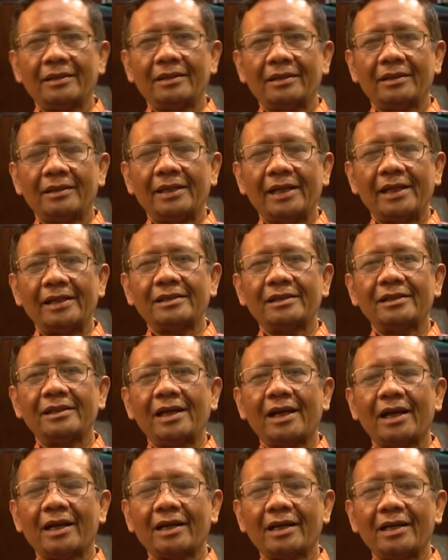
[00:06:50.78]
eh, dan
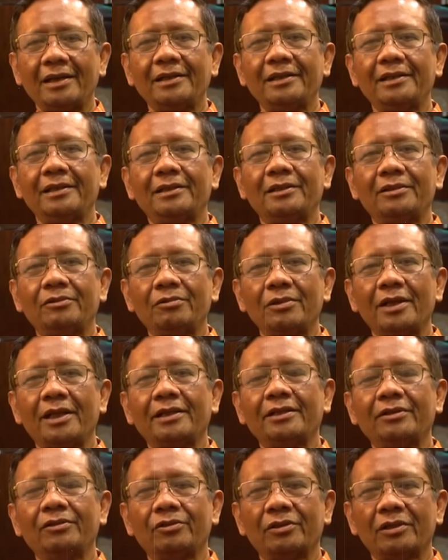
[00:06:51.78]
silahkan itu
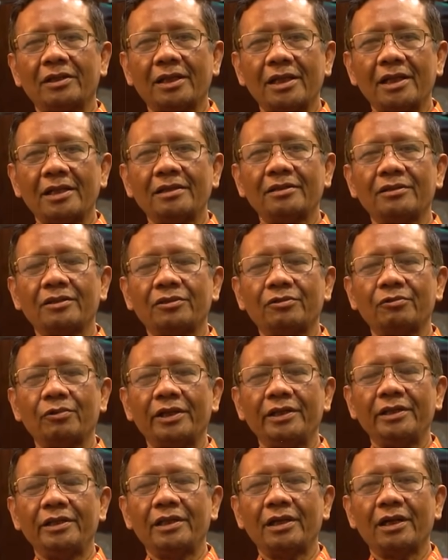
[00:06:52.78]
lanjutkan
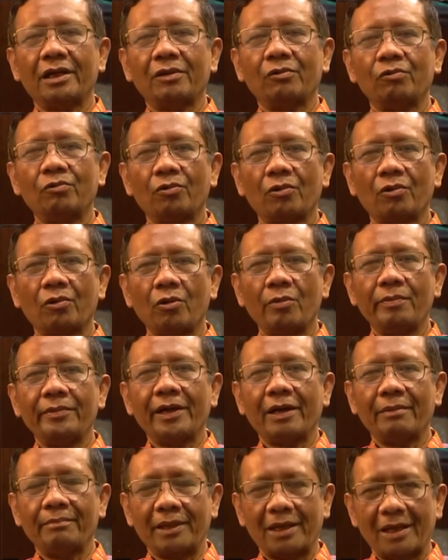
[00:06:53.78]
sesuai dengan hukum
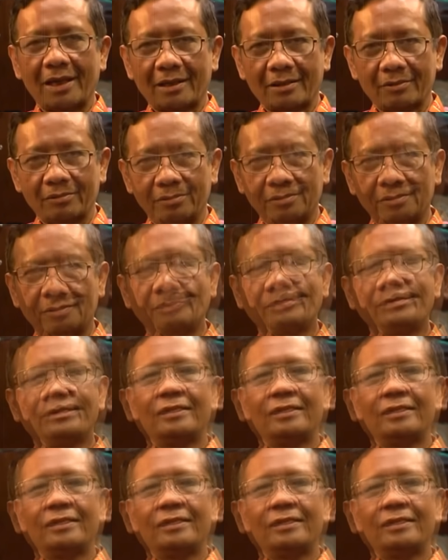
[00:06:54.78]
yang berlaku.